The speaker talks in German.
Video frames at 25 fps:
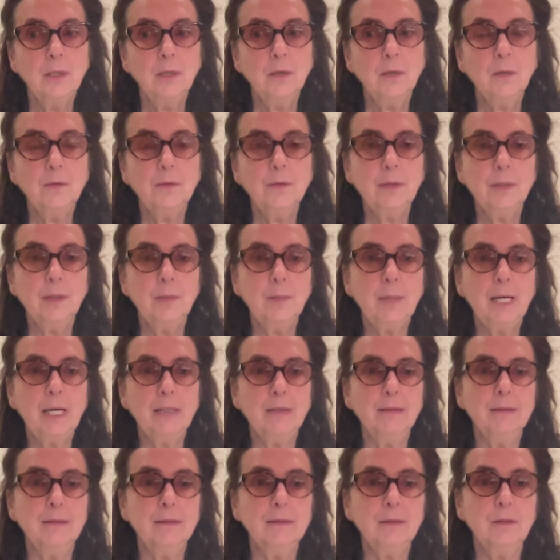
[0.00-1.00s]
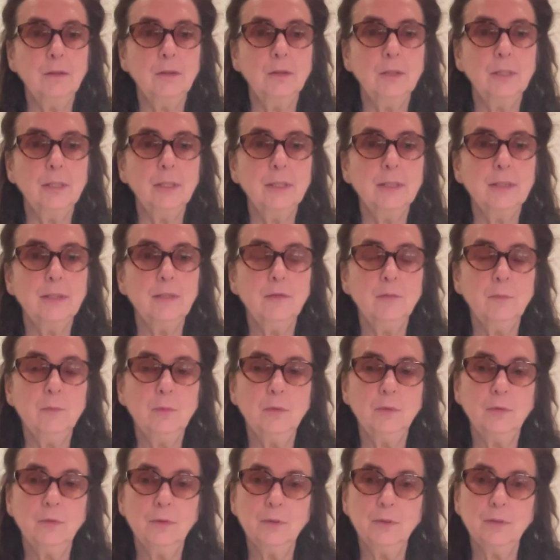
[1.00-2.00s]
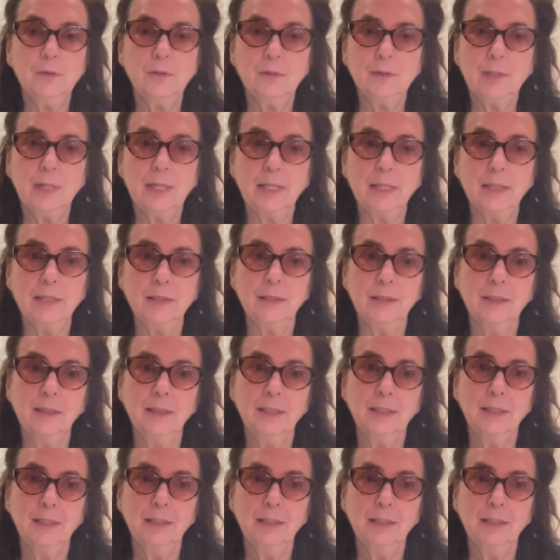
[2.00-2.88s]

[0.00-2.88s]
und dem ganzen kollektiven Bewusstsein